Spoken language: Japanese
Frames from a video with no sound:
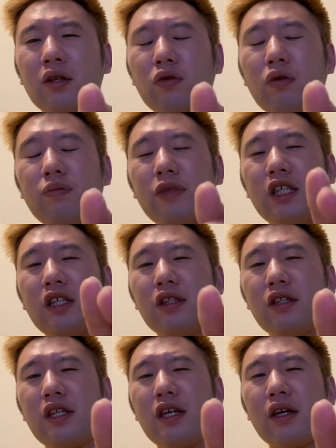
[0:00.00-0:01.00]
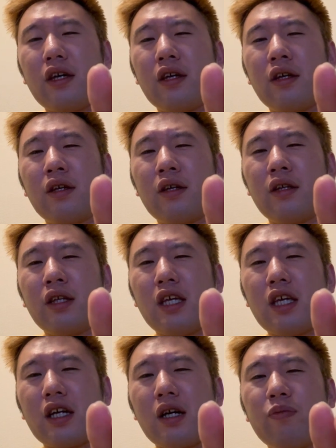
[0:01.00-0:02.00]
コンビニ行って、
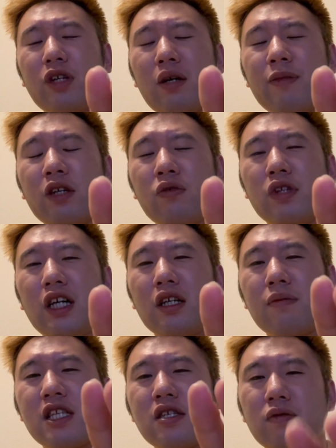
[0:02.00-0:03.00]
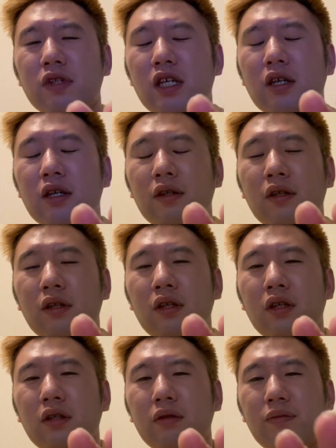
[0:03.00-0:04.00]
えカップラーメンコーナーありますよね。
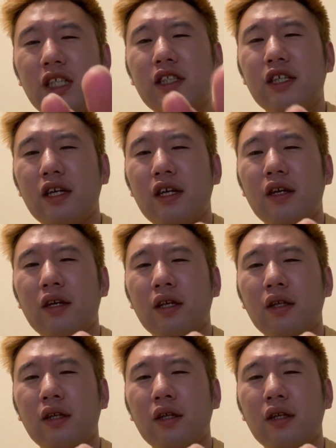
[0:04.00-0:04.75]
見て、